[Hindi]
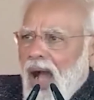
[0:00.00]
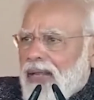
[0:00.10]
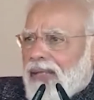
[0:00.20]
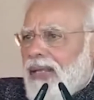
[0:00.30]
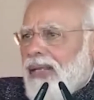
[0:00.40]
और
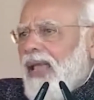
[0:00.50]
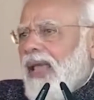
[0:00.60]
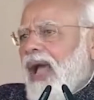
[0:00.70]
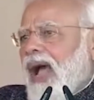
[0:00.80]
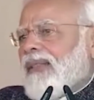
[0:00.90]
इसलिए
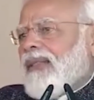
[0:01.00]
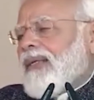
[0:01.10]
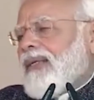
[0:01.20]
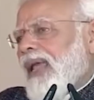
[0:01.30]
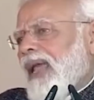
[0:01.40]
याद
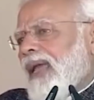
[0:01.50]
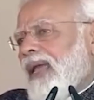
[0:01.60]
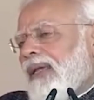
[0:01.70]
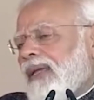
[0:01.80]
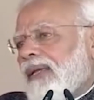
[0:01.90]
रखिए
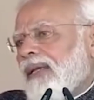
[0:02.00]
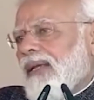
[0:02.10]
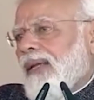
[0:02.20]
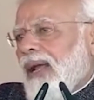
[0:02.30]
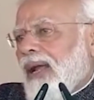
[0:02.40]

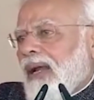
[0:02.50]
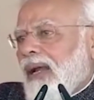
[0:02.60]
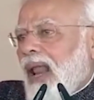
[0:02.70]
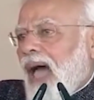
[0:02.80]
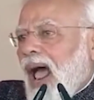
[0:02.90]

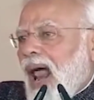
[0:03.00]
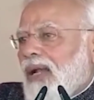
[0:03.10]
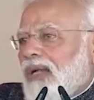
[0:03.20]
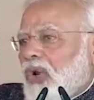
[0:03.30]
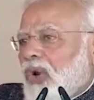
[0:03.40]

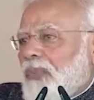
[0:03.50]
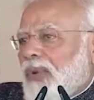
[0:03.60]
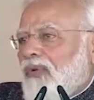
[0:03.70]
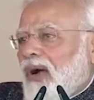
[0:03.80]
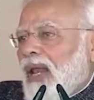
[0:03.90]
लाल
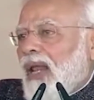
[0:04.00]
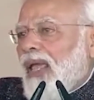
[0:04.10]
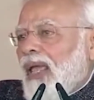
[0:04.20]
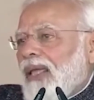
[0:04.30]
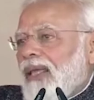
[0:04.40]
टोपी
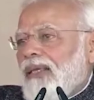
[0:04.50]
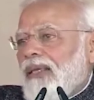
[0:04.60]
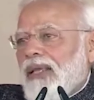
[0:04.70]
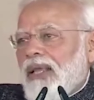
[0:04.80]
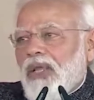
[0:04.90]
वाले
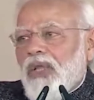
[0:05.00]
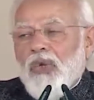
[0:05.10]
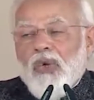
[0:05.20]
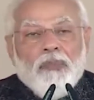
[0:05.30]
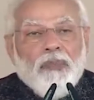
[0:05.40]

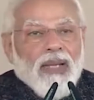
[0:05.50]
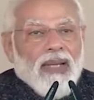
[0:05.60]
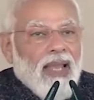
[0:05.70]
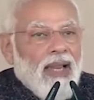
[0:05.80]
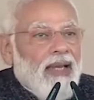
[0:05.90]
यूपी
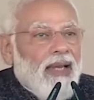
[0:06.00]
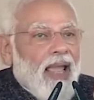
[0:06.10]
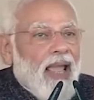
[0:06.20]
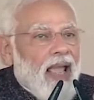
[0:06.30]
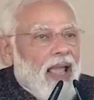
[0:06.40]
के
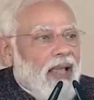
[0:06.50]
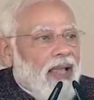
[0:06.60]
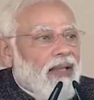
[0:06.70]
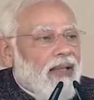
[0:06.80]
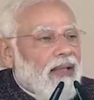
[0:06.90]
लिए
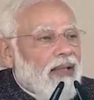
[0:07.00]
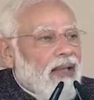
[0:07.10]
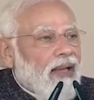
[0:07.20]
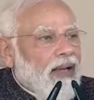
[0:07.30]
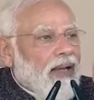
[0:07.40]

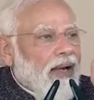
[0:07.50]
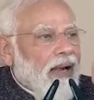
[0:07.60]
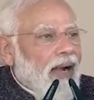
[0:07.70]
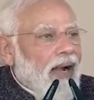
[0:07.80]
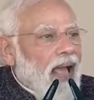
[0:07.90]

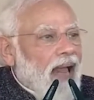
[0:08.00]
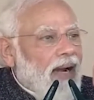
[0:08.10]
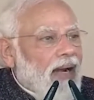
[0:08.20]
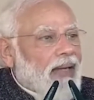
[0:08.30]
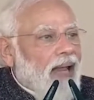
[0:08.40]
रेड
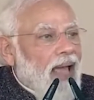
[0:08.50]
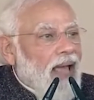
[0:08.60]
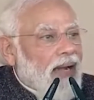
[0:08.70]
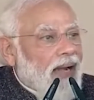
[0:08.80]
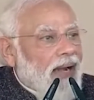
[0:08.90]
अलर्ट
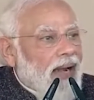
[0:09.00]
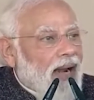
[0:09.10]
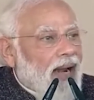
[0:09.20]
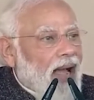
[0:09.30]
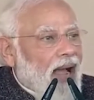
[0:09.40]
है रेड
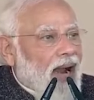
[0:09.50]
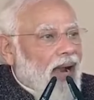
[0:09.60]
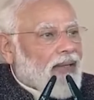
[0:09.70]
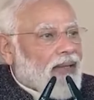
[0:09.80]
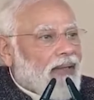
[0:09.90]

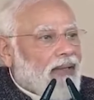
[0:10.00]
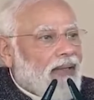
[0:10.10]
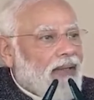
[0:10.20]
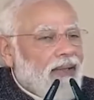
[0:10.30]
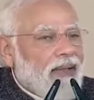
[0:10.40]
अलर्ट
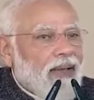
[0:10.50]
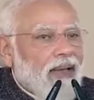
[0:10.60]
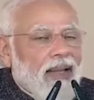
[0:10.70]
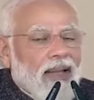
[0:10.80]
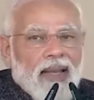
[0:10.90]

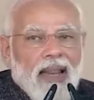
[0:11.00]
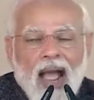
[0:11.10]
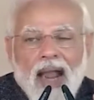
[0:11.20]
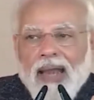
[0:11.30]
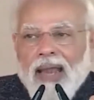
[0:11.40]

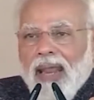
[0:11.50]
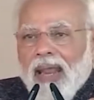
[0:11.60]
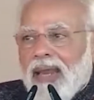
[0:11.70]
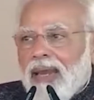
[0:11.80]
यानी